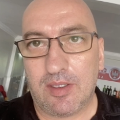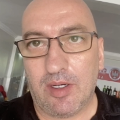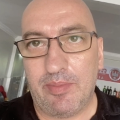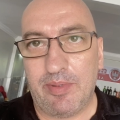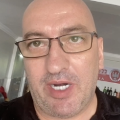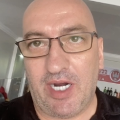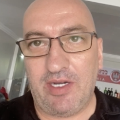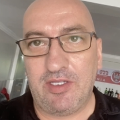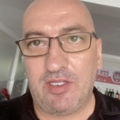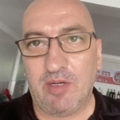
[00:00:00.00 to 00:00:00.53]

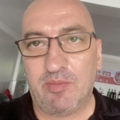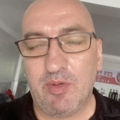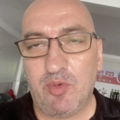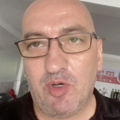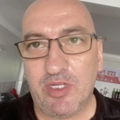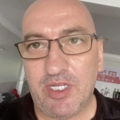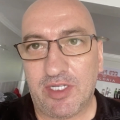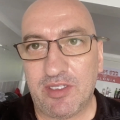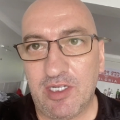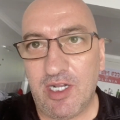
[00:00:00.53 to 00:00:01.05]
Dobra, i to by
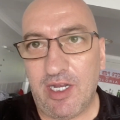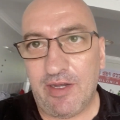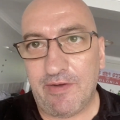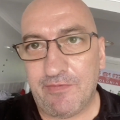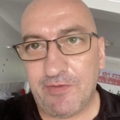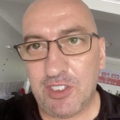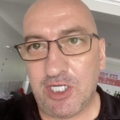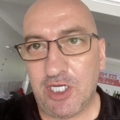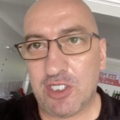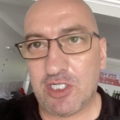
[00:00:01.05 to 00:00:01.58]
było na tyle
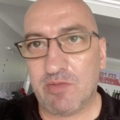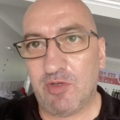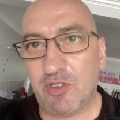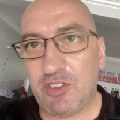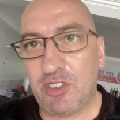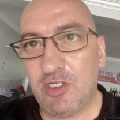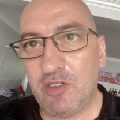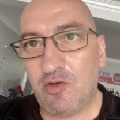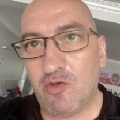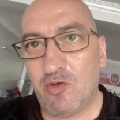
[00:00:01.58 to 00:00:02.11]
w dzisiejszym
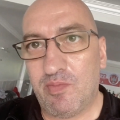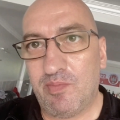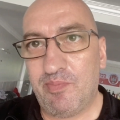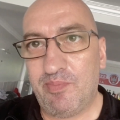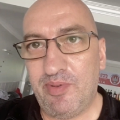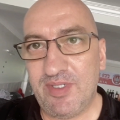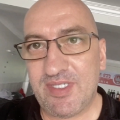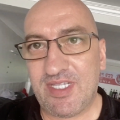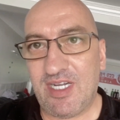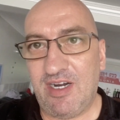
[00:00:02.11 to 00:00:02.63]
odcinku.
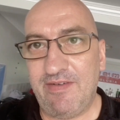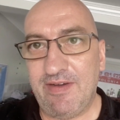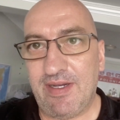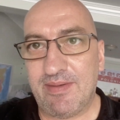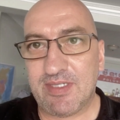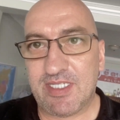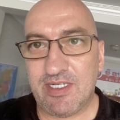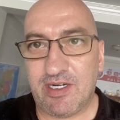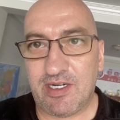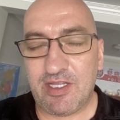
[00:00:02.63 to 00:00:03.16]

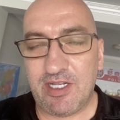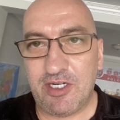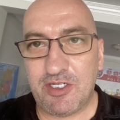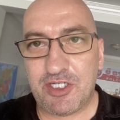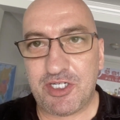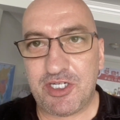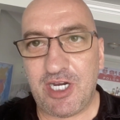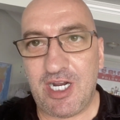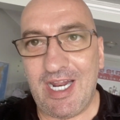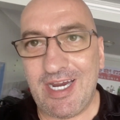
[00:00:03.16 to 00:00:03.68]
Pozdrawiam
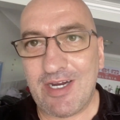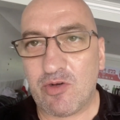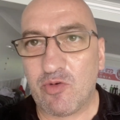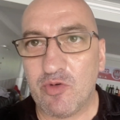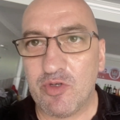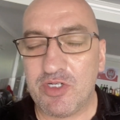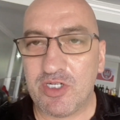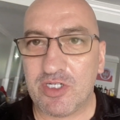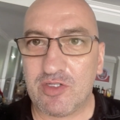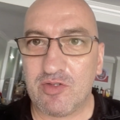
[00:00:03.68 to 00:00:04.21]
serdecznie,
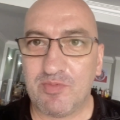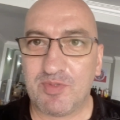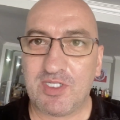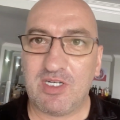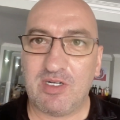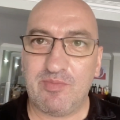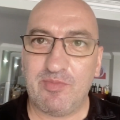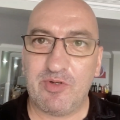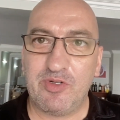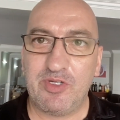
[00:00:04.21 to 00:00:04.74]
lajkujcie,
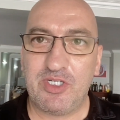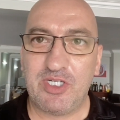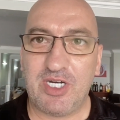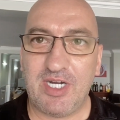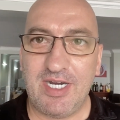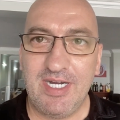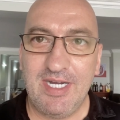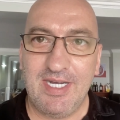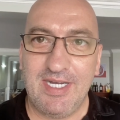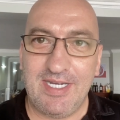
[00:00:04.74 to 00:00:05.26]

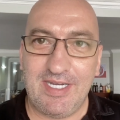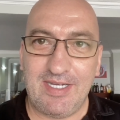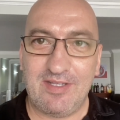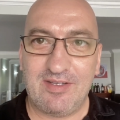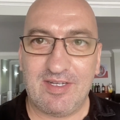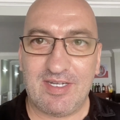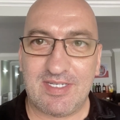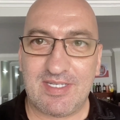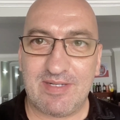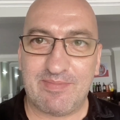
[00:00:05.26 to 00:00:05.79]
subskrybujcie i
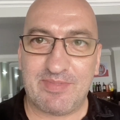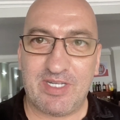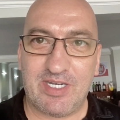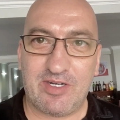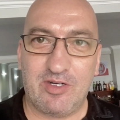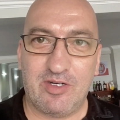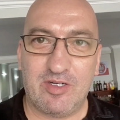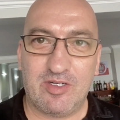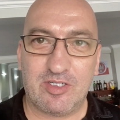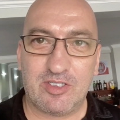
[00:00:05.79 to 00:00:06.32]
do
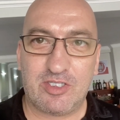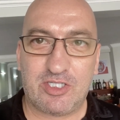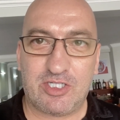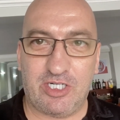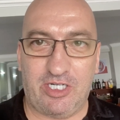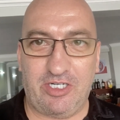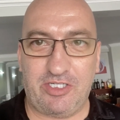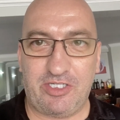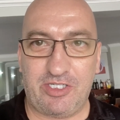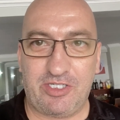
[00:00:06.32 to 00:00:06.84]
następnego.
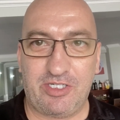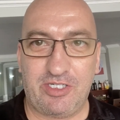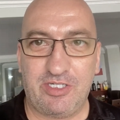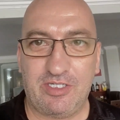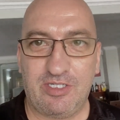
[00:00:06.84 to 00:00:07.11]
Cześć.